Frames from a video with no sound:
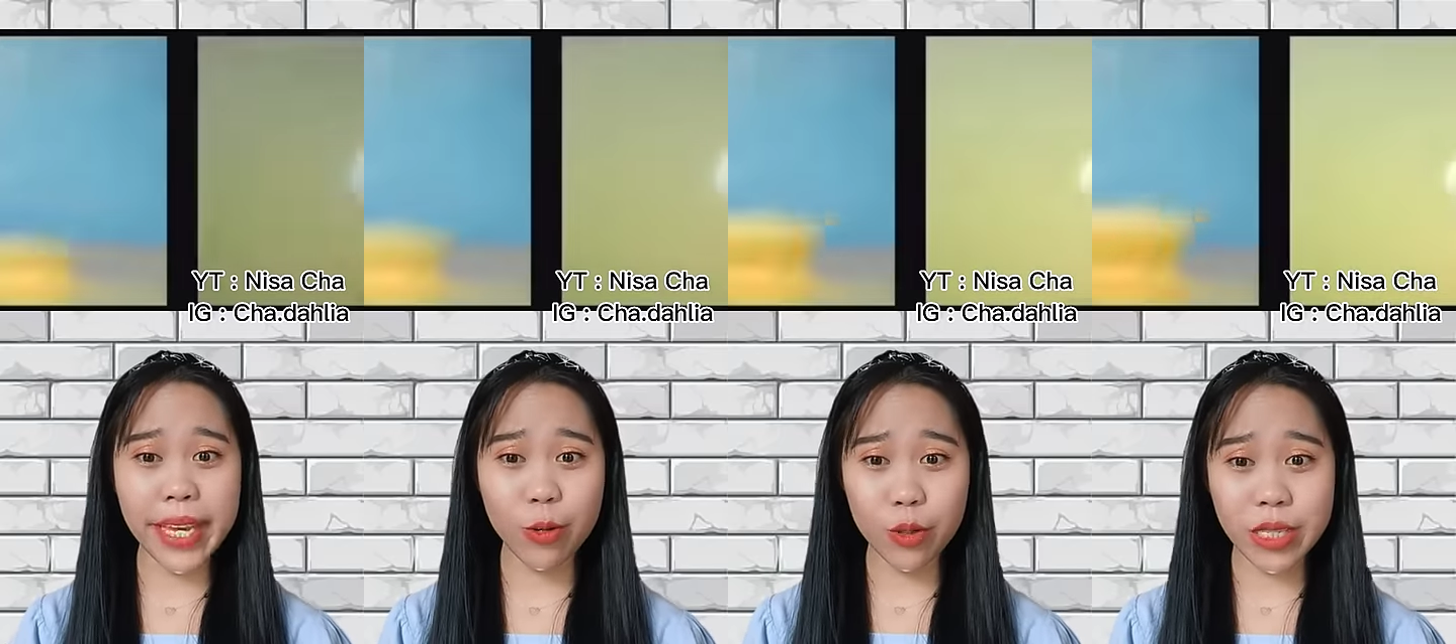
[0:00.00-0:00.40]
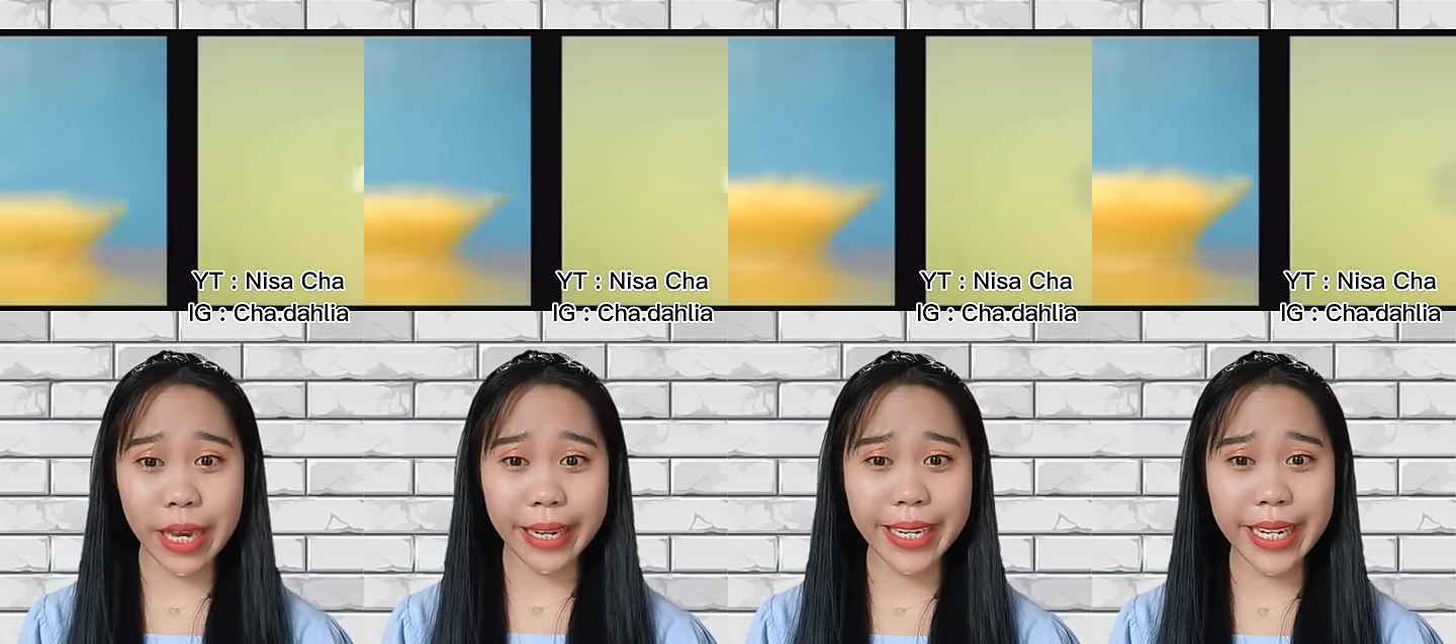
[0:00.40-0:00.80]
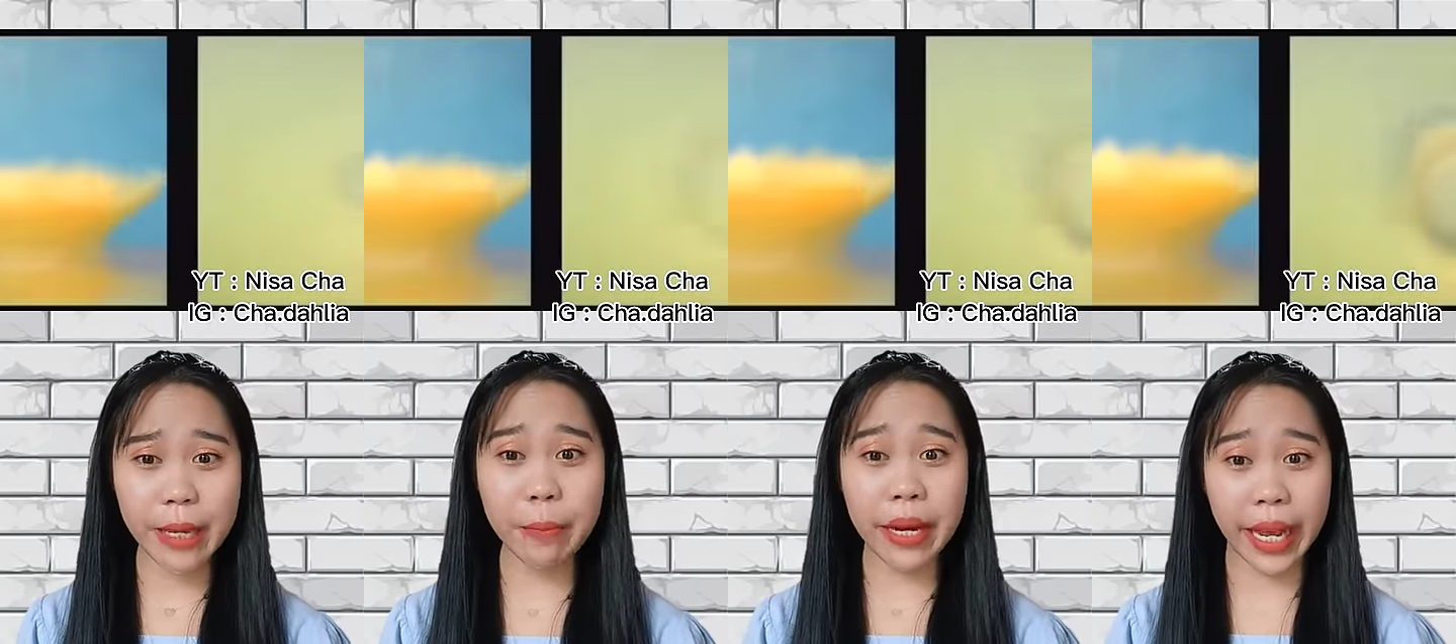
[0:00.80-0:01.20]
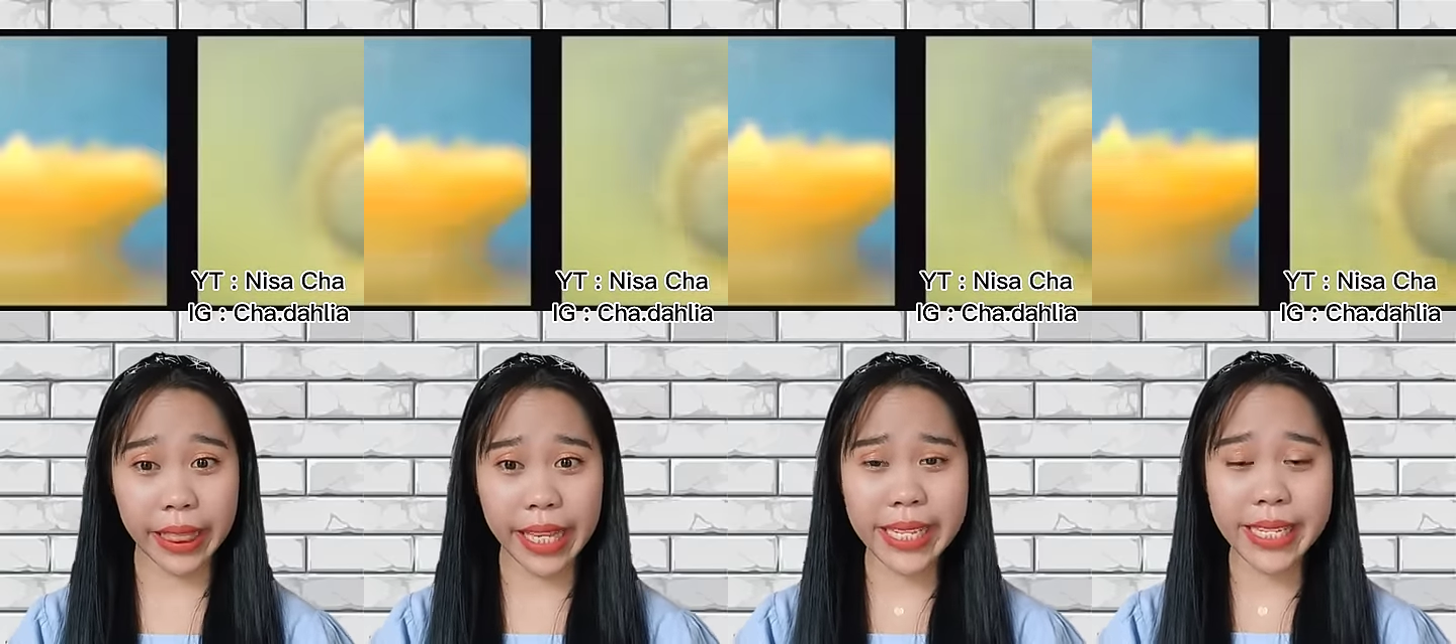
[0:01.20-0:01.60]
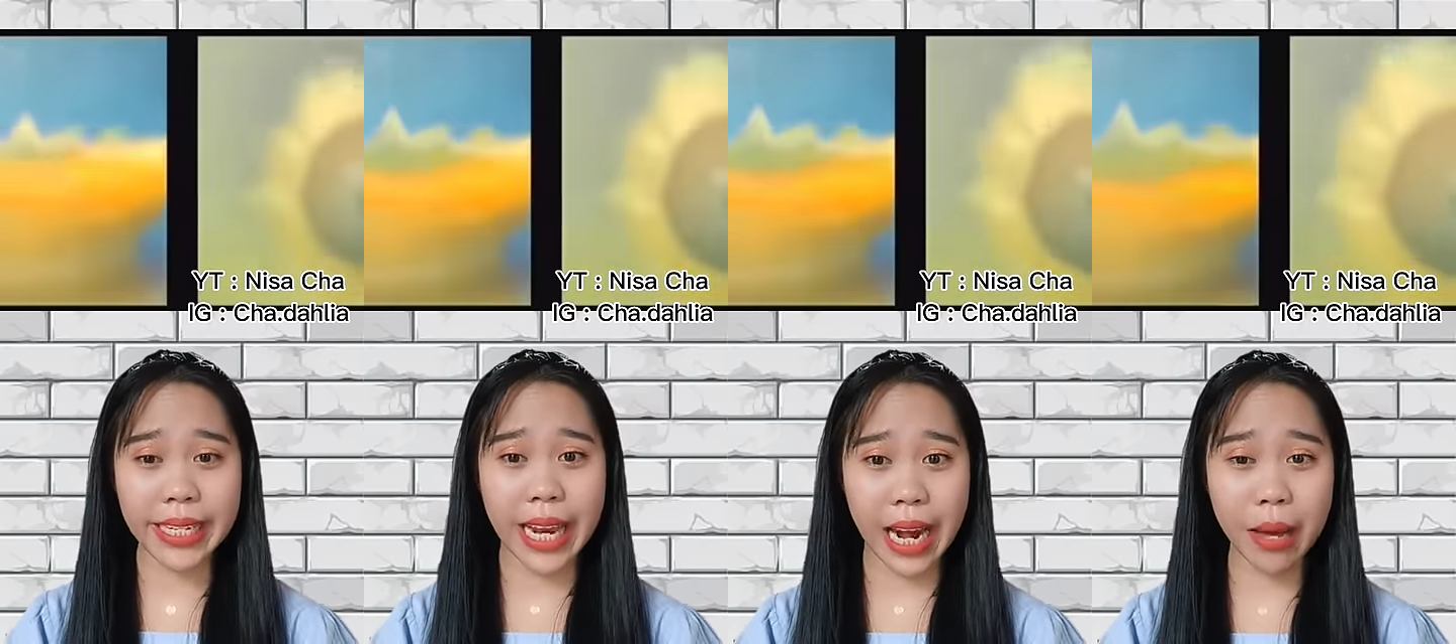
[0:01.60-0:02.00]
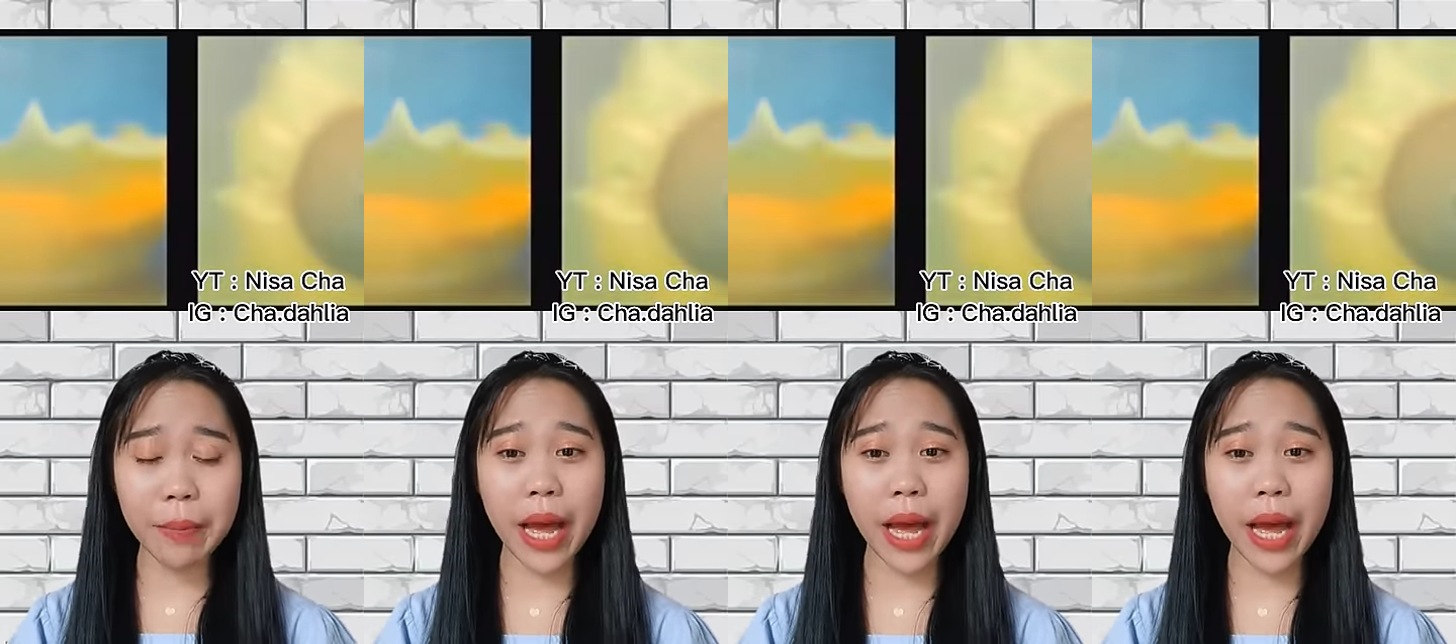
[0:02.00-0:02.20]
ingusnya ini menetes ke dalam